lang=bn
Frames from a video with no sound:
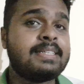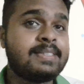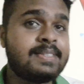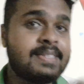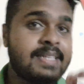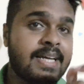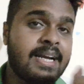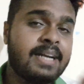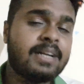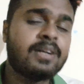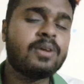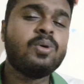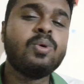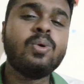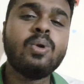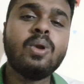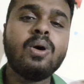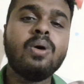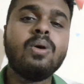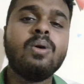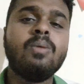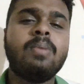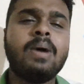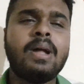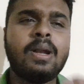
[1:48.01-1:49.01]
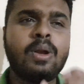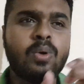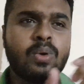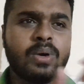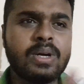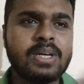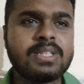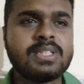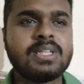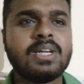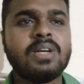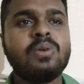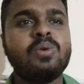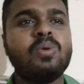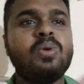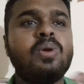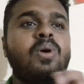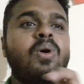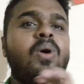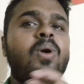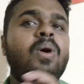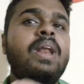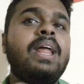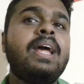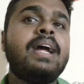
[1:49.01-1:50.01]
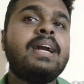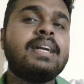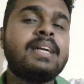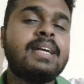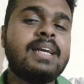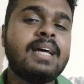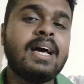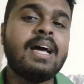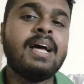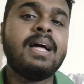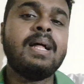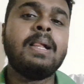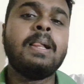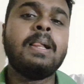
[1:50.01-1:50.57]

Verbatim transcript: সেটগুলো বা লোকেশনগুলো অনেকটা